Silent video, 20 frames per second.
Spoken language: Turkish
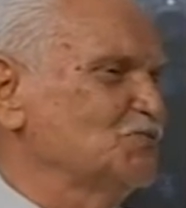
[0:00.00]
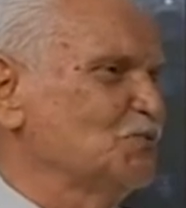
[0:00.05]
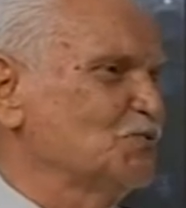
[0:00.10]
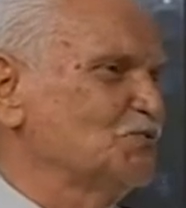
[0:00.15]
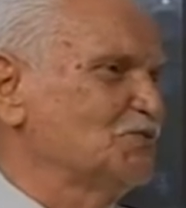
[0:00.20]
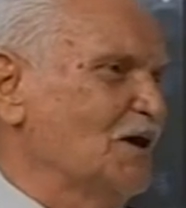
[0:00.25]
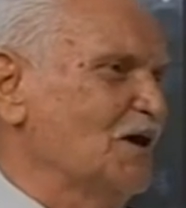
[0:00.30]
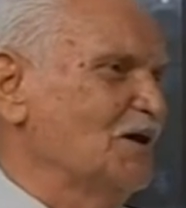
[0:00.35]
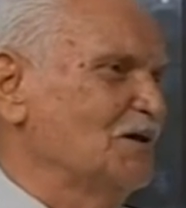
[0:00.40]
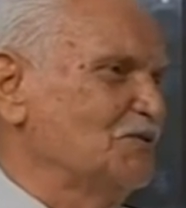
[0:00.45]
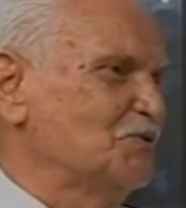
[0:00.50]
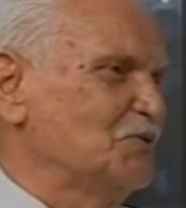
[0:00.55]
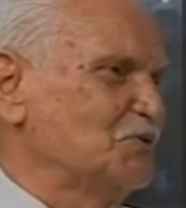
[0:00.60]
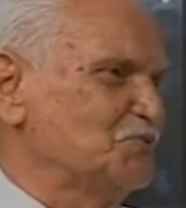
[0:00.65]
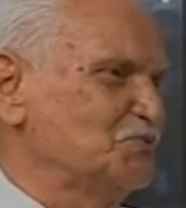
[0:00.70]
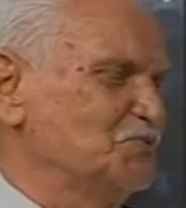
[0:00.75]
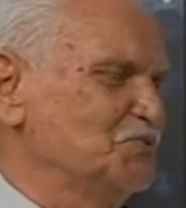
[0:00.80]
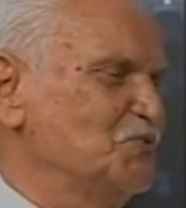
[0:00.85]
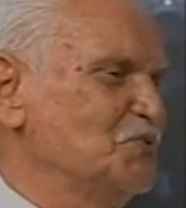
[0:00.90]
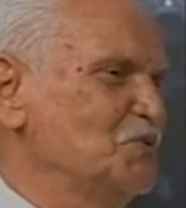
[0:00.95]
Orada
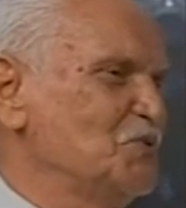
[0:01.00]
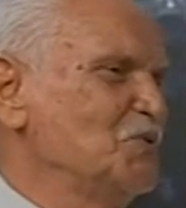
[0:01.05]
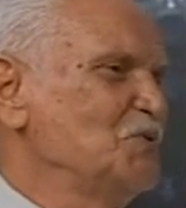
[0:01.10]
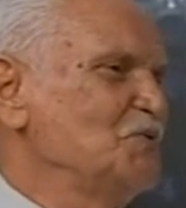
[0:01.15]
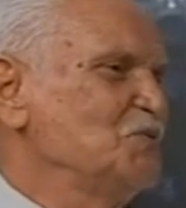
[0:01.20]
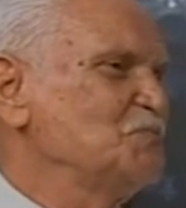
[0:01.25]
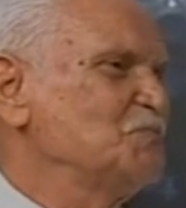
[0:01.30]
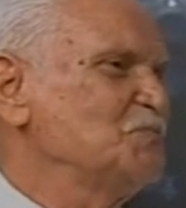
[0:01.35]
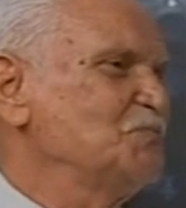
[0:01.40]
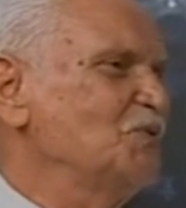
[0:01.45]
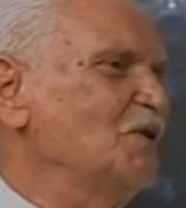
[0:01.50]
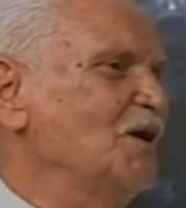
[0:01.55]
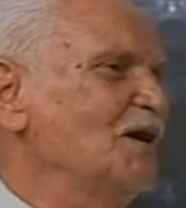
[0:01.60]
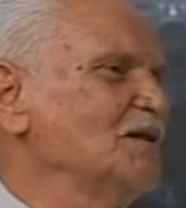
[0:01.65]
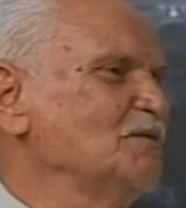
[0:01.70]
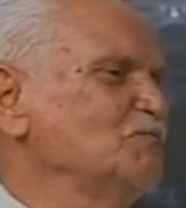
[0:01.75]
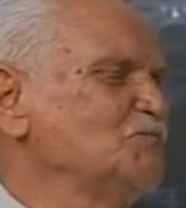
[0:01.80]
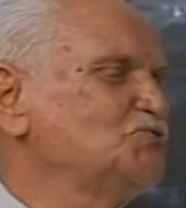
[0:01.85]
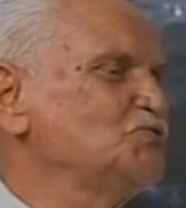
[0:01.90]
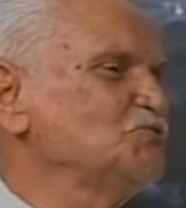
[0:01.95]
kalıyordu.
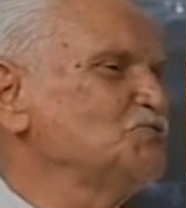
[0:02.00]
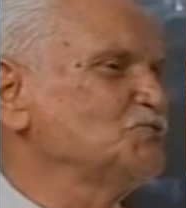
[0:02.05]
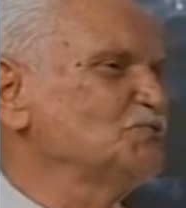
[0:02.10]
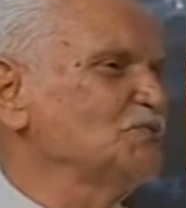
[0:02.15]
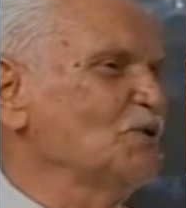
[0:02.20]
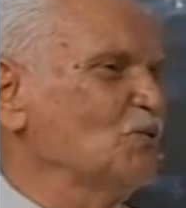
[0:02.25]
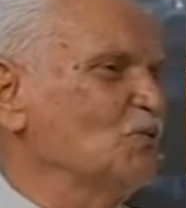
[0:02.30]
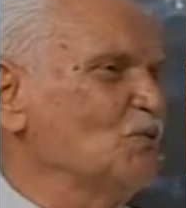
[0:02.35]
Hanımı çocukları